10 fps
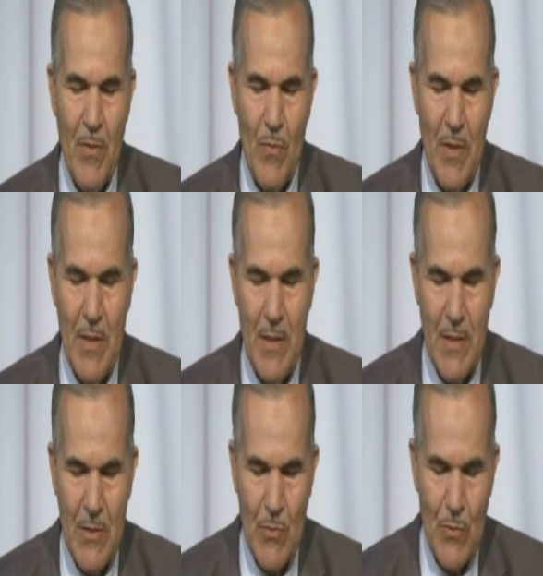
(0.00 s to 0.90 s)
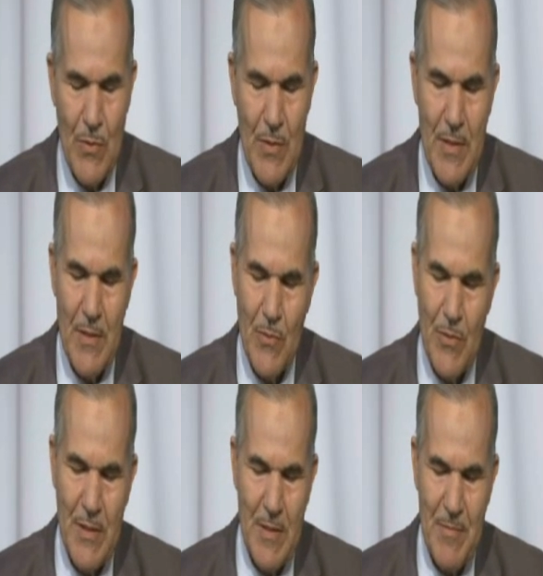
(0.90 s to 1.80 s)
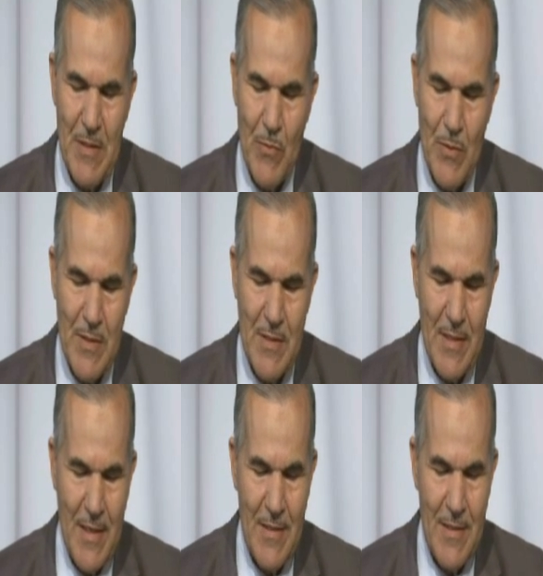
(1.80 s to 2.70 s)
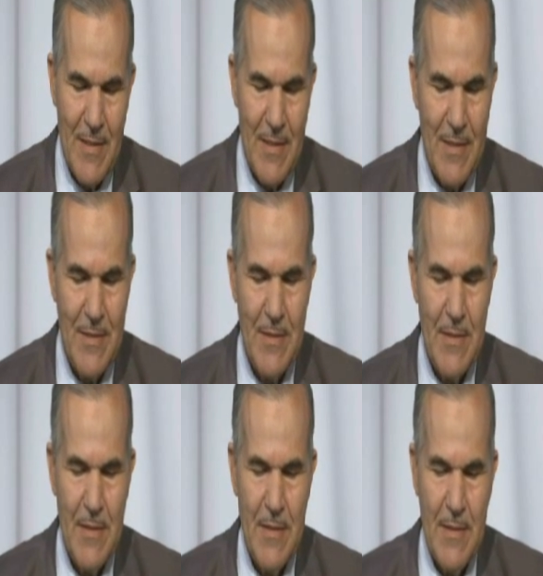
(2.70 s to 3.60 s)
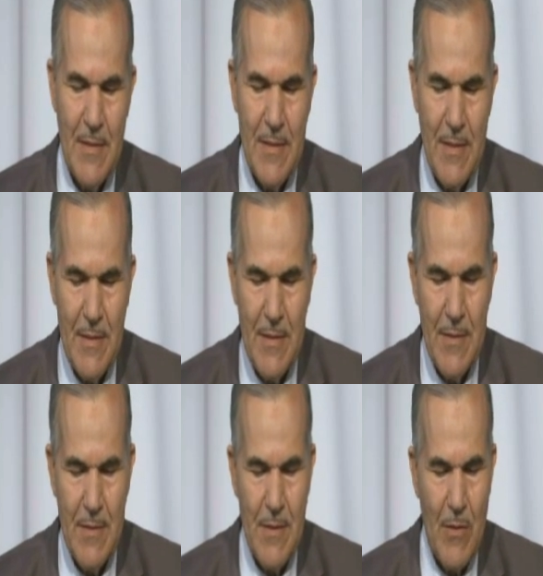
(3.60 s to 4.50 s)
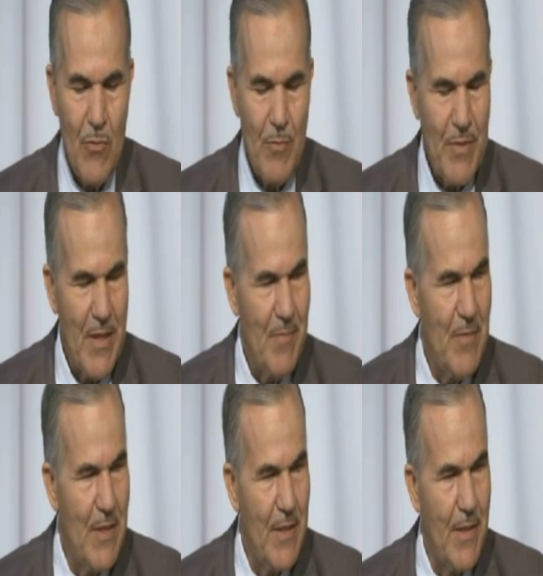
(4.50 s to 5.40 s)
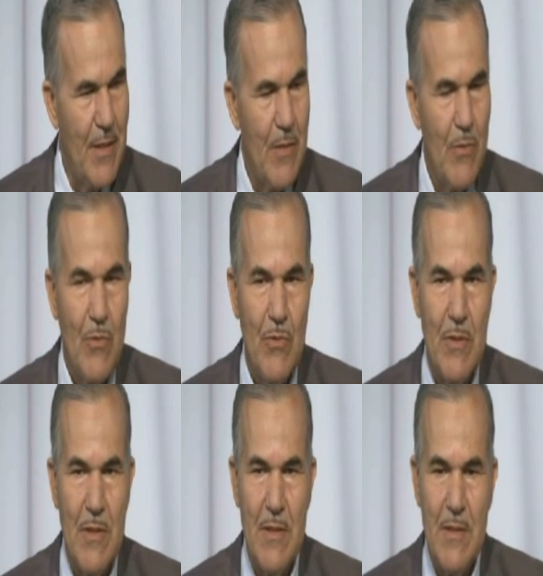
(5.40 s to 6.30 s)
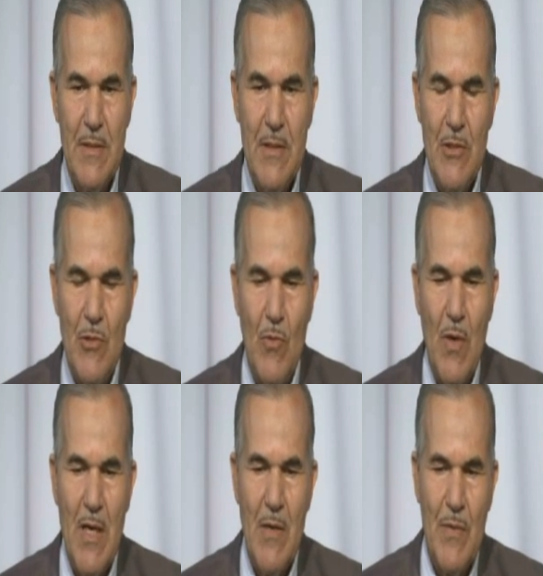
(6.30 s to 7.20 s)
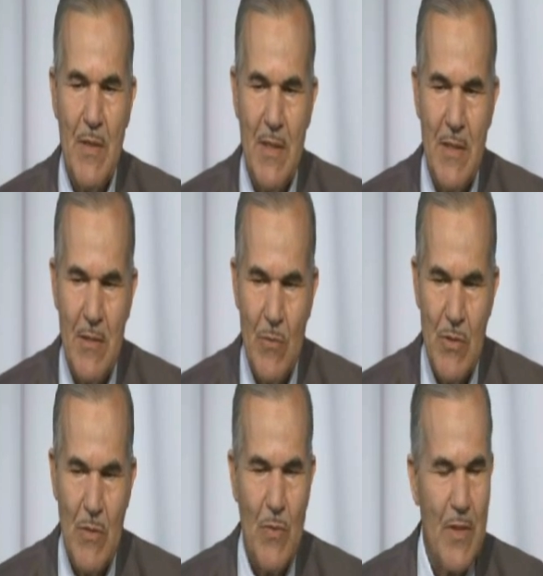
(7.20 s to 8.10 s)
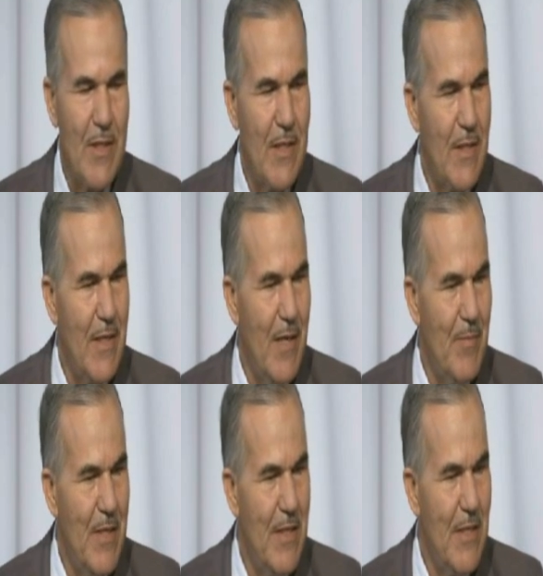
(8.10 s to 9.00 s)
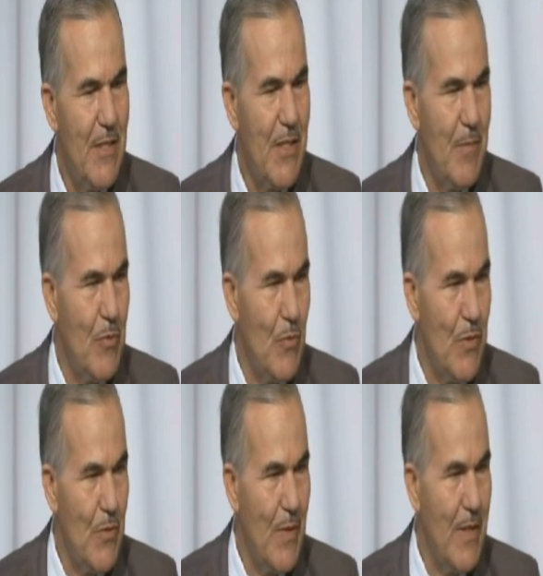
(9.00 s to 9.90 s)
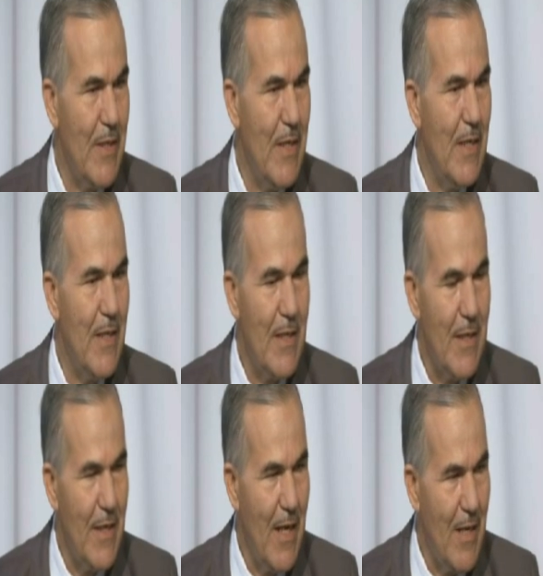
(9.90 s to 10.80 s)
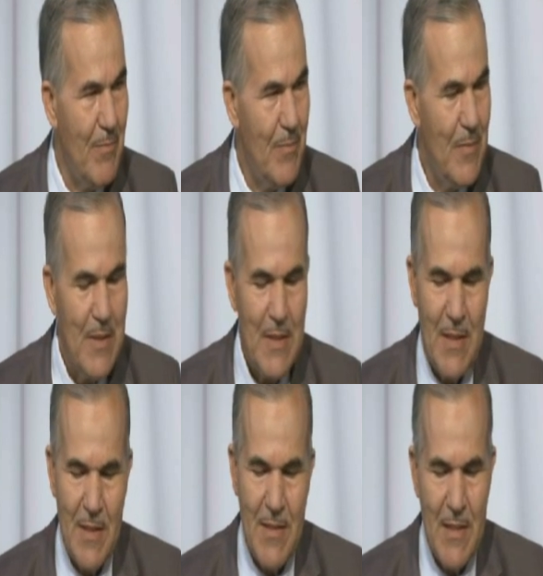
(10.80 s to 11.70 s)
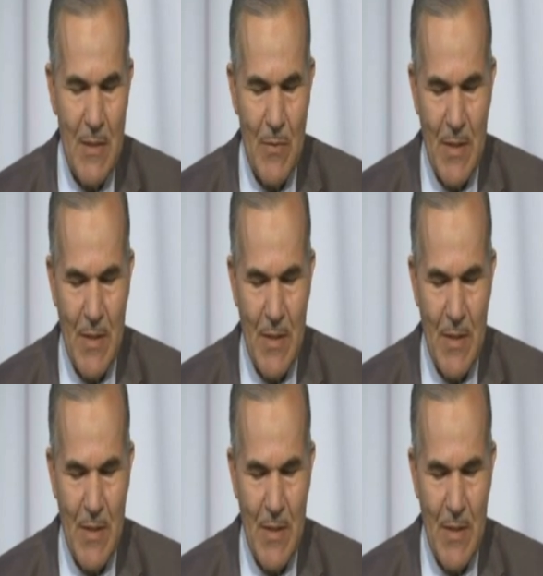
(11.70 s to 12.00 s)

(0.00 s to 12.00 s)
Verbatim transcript: وكل كنا من أول السنة حتى الآن يعني نقوم بأعمال كثيرة وكنا نحاول أن نسوق هذه الأعمال إلى الشعب التونسي وإلى الرأي العام الداخلي